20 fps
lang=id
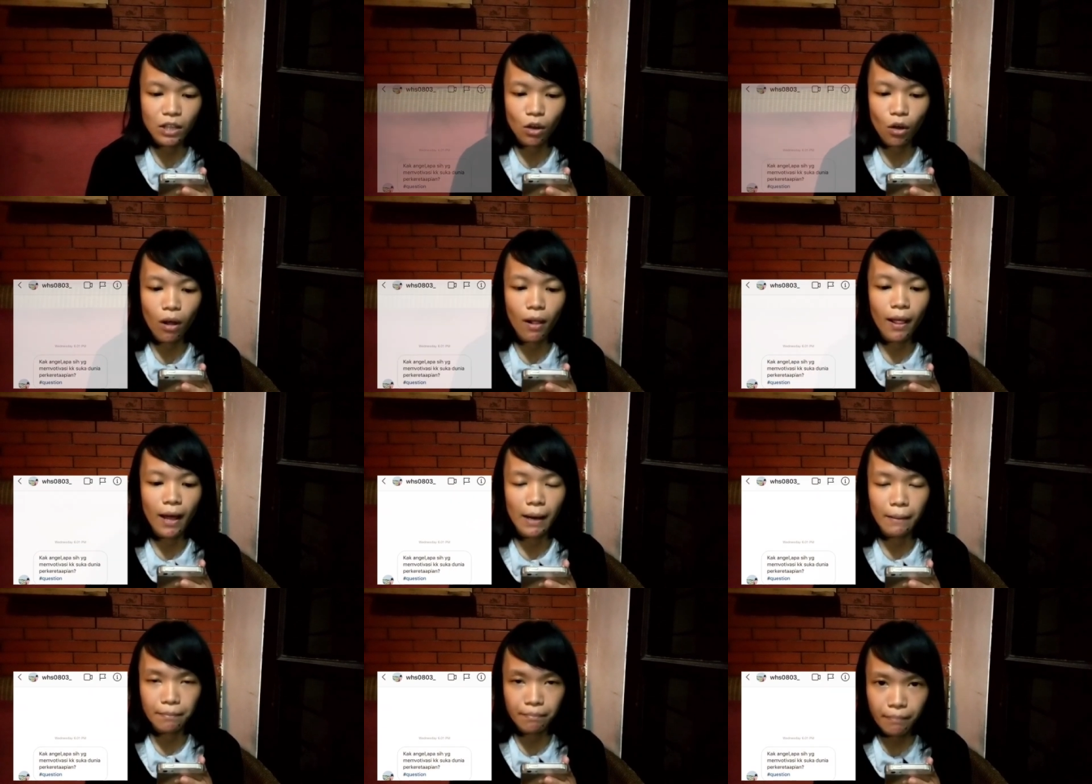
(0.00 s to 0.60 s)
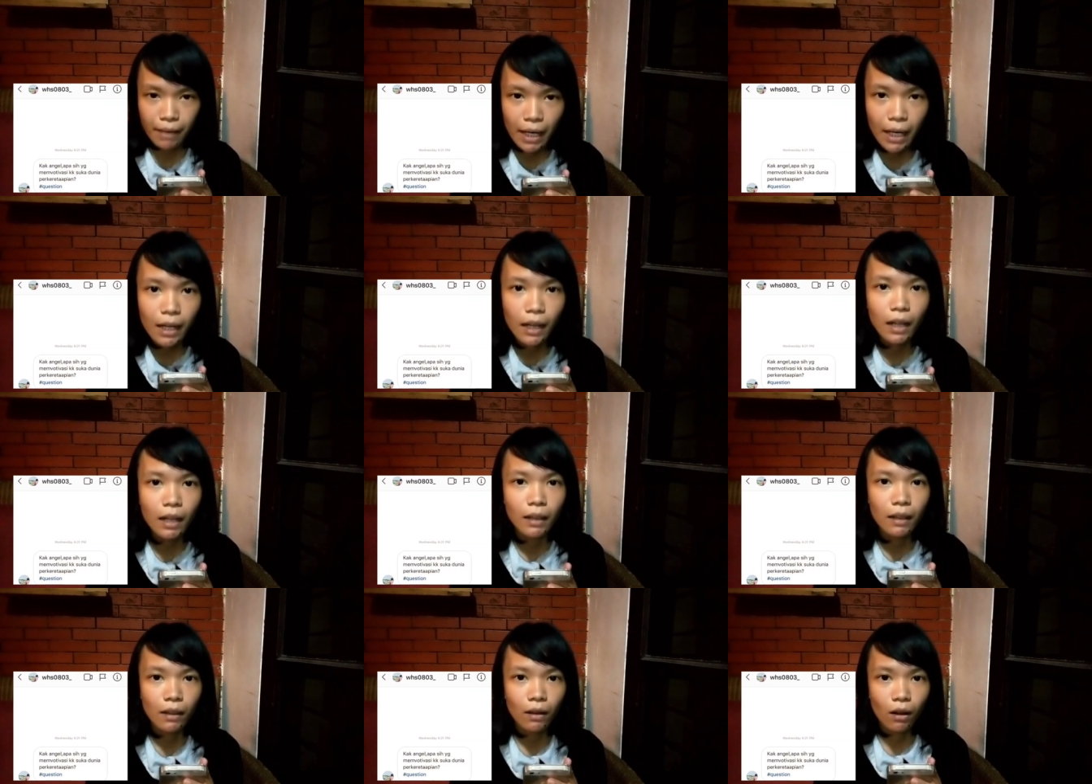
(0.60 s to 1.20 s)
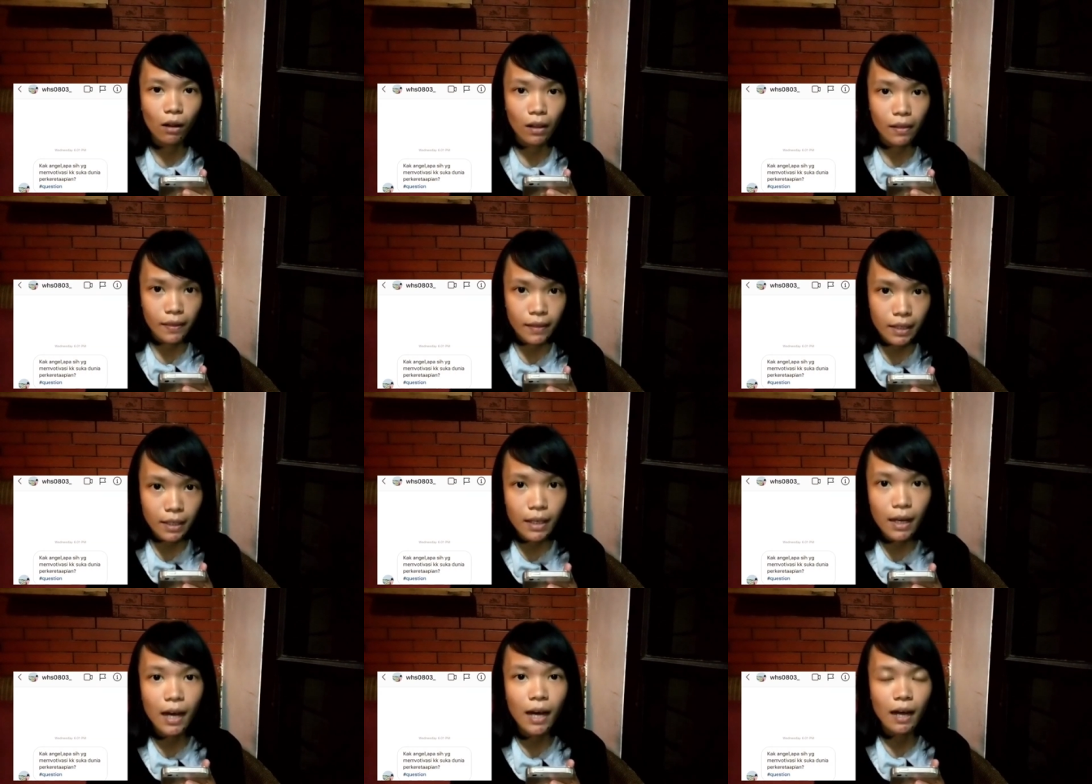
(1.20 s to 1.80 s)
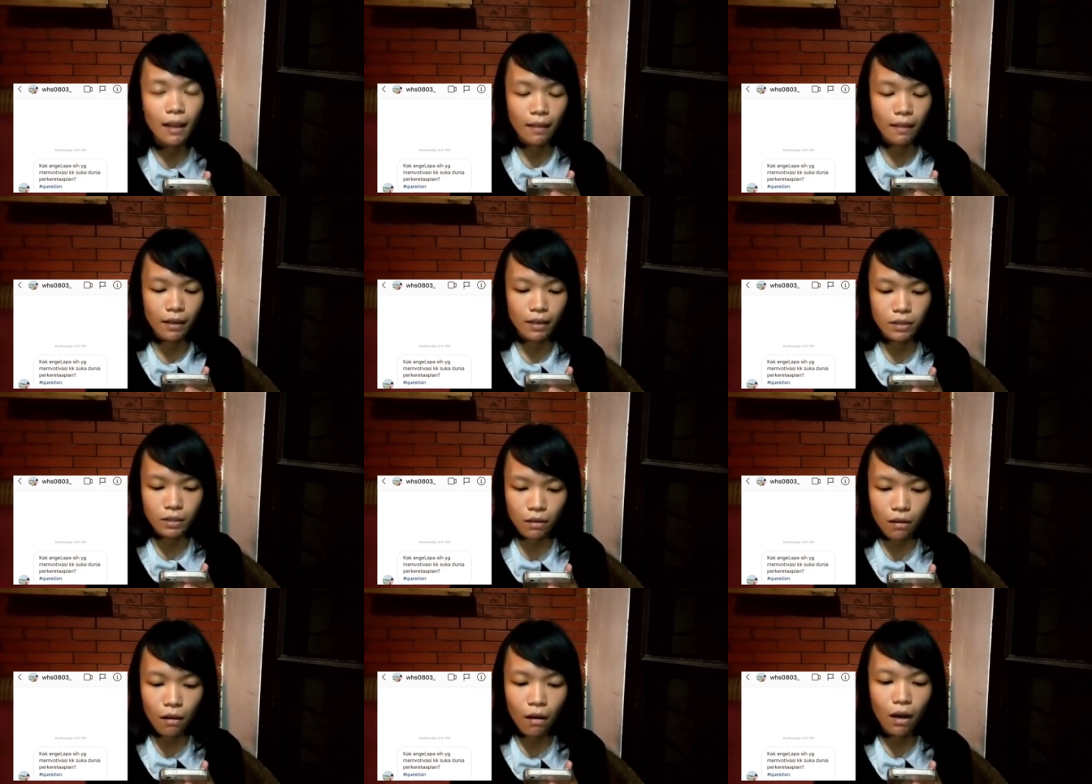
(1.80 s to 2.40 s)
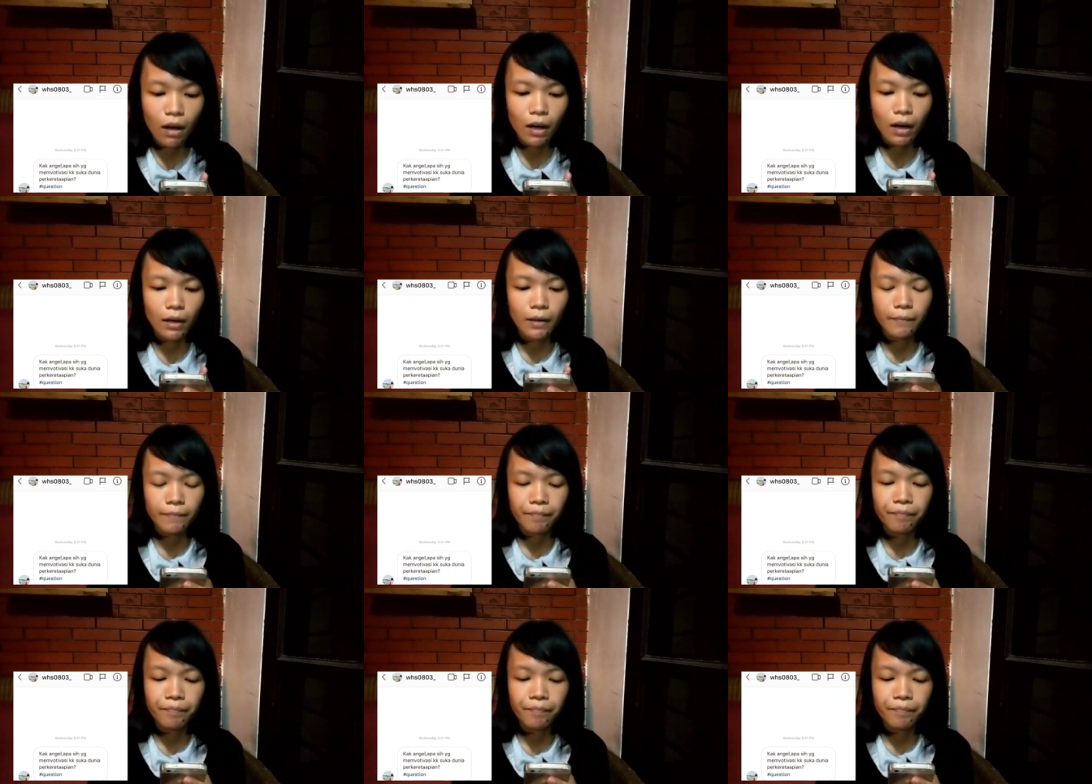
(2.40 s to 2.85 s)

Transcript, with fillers: 0803 underscore